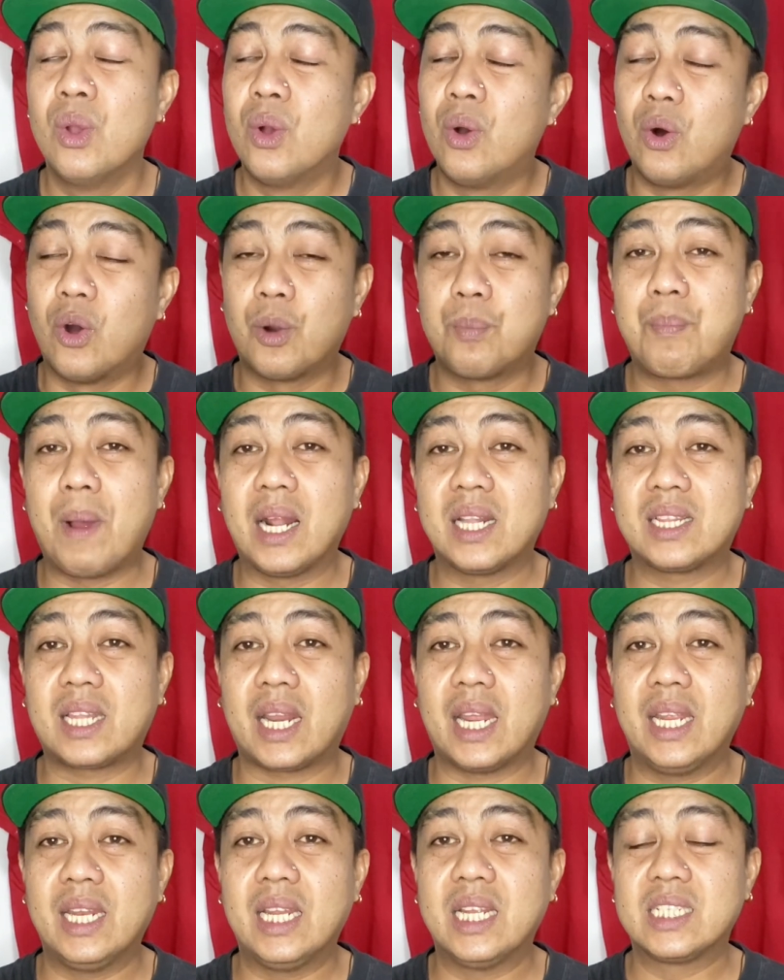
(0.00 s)
or pang
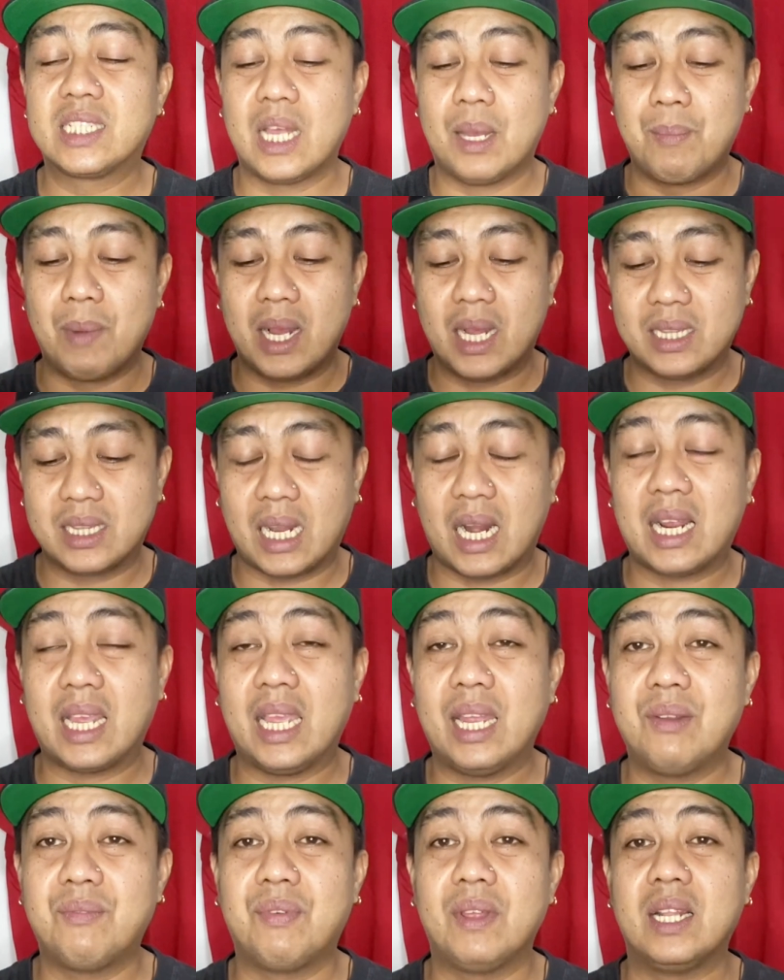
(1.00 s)
training sa mga track
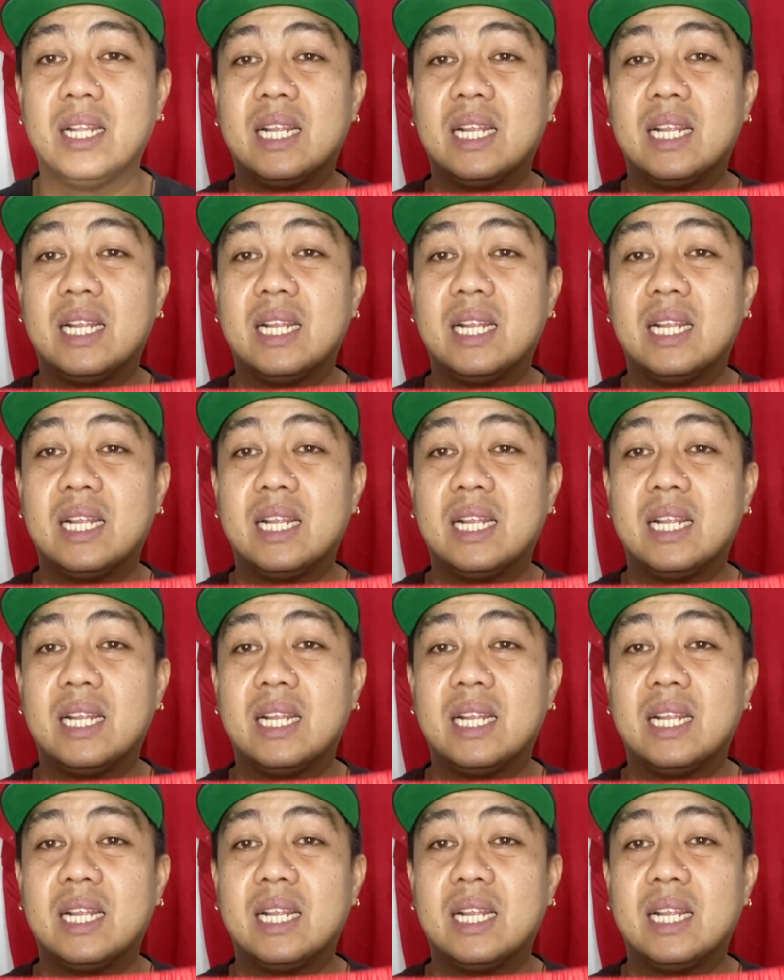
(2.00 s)
and field